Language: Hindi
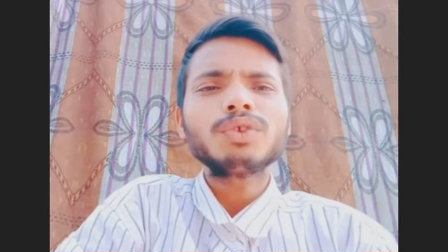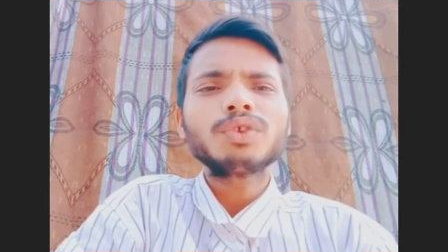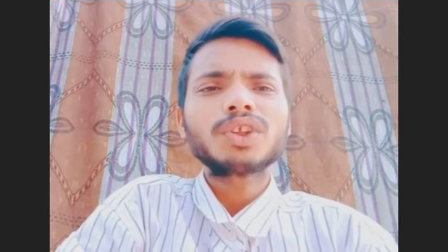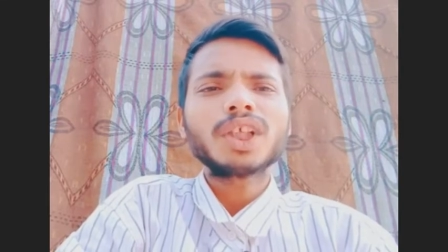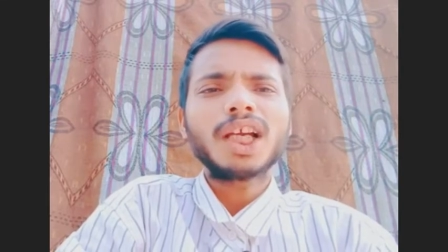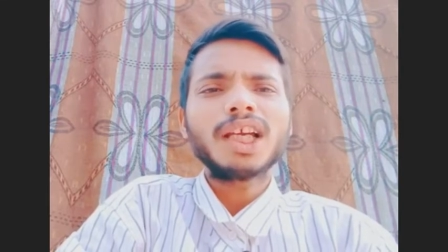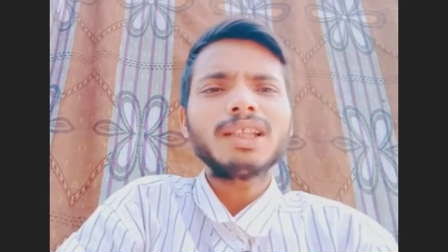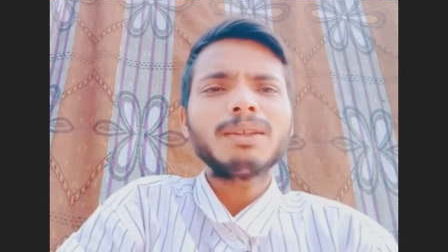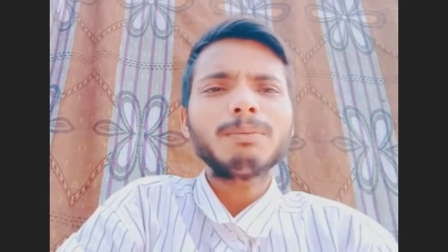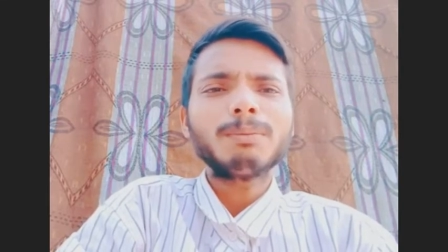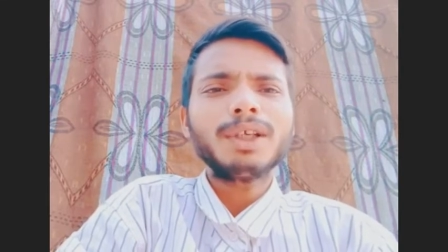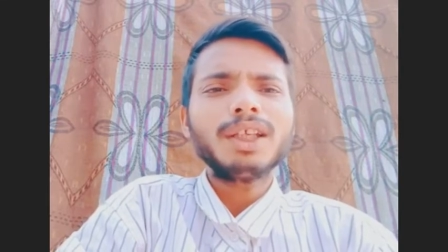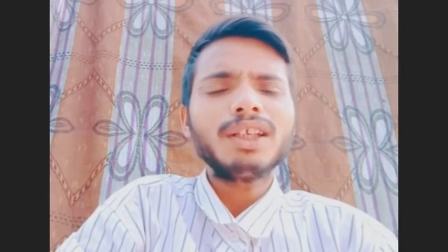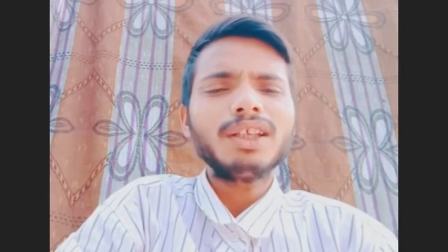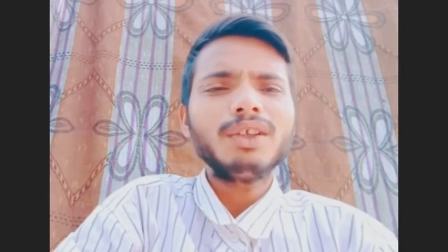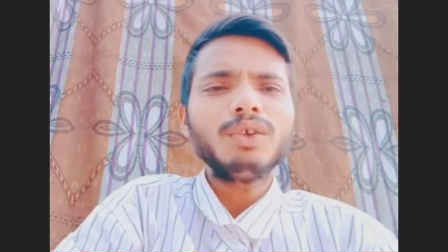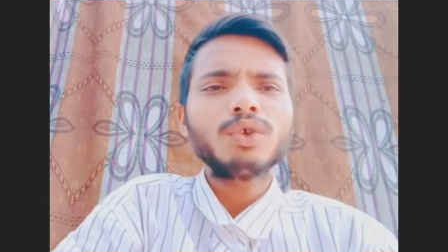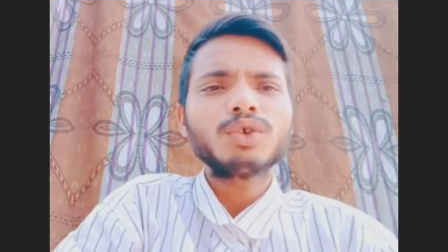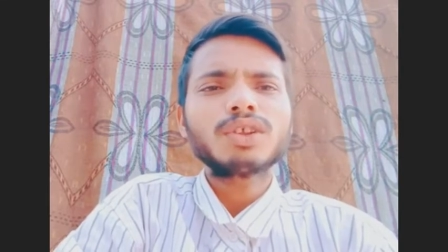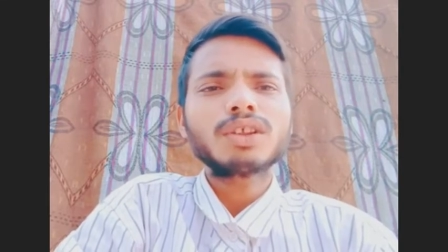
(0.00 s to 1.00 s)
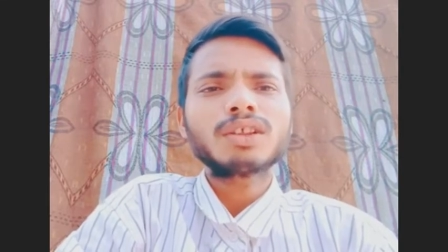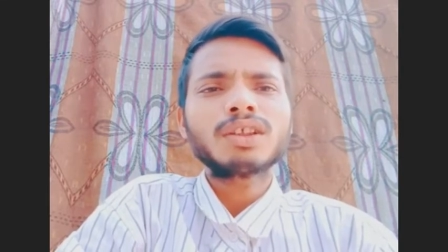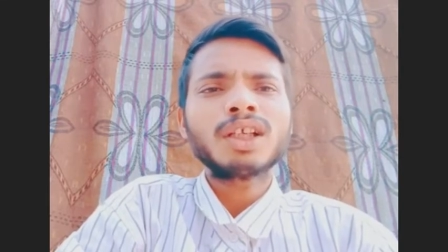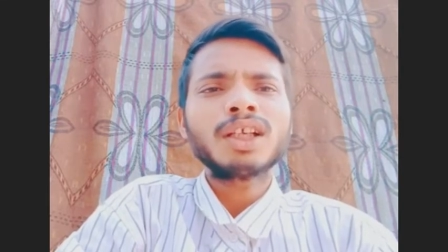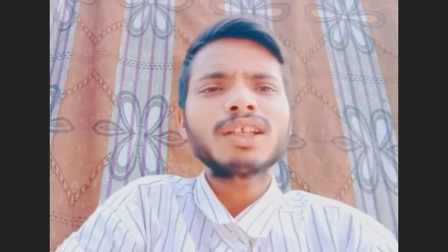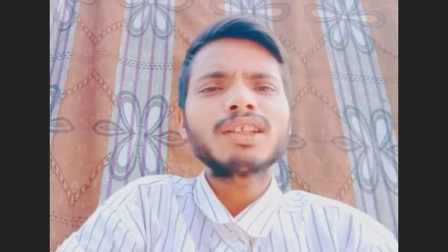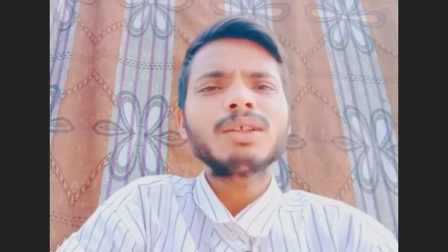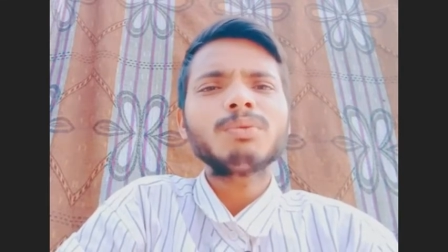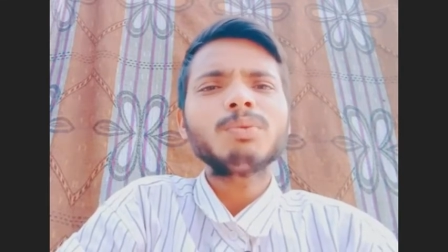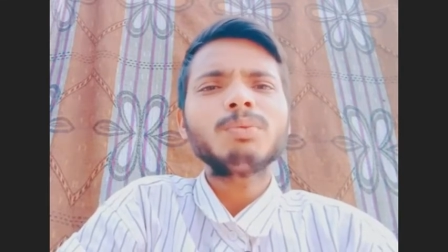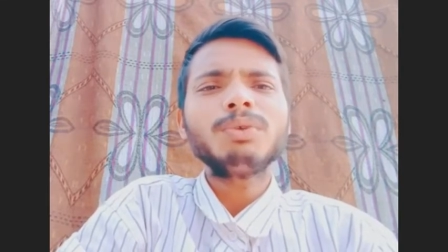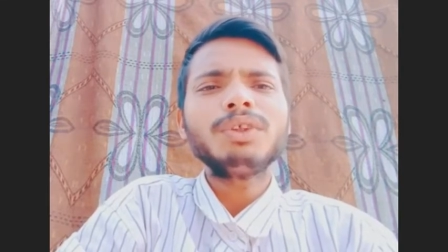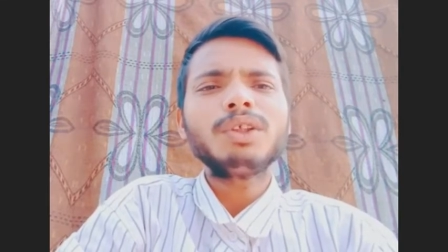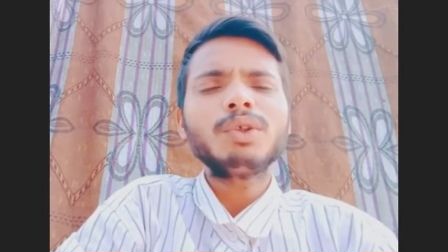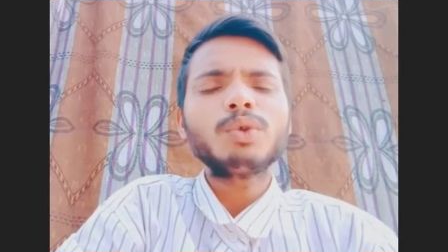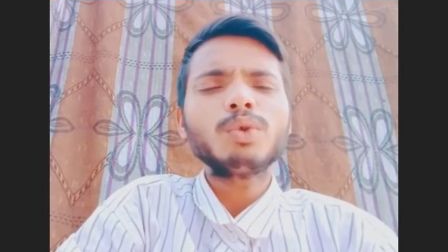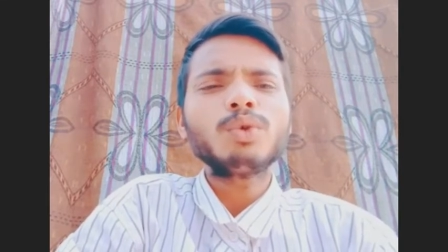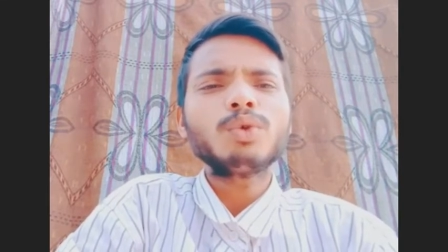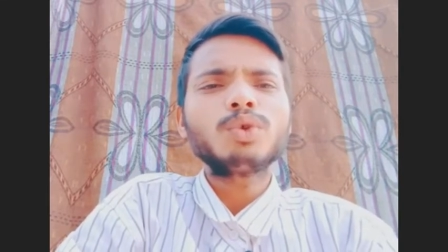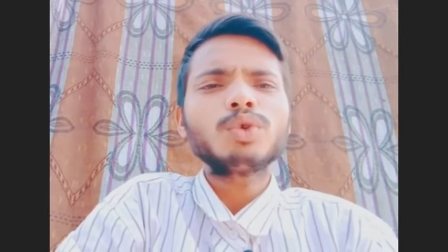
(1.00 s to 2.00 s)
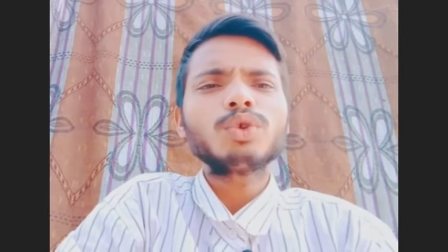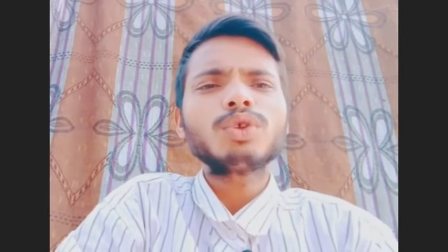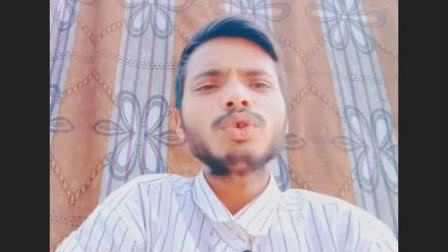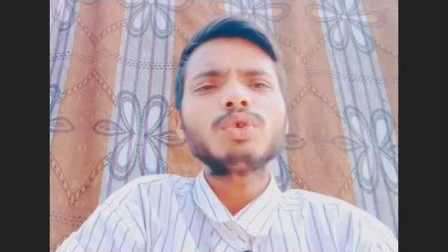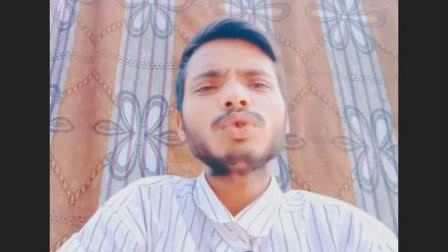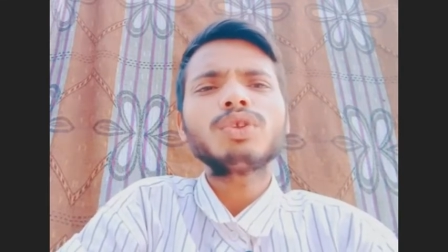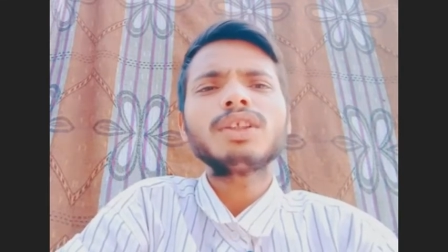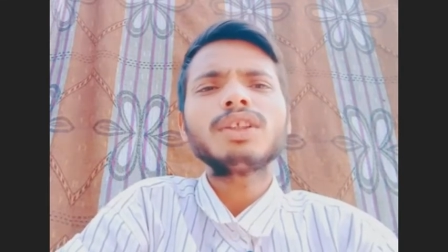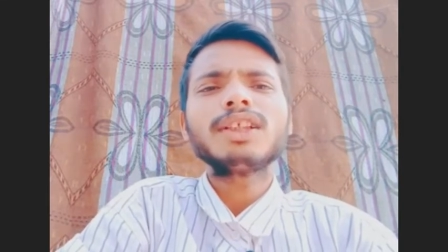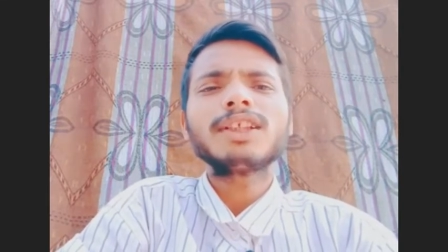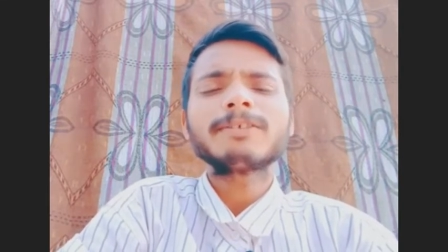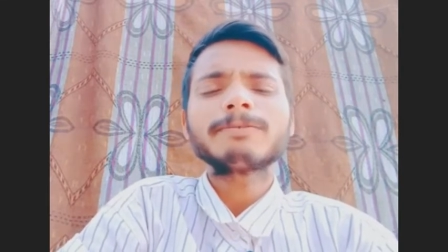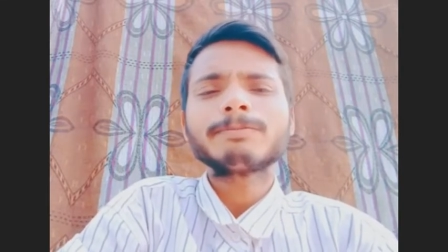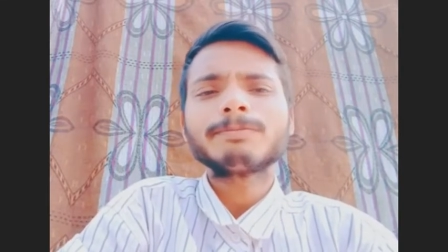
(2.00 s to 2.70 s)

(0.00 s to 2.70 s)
शायद मैं नहीं हो सकता एकदम उम्मीद टूट चुकी होती है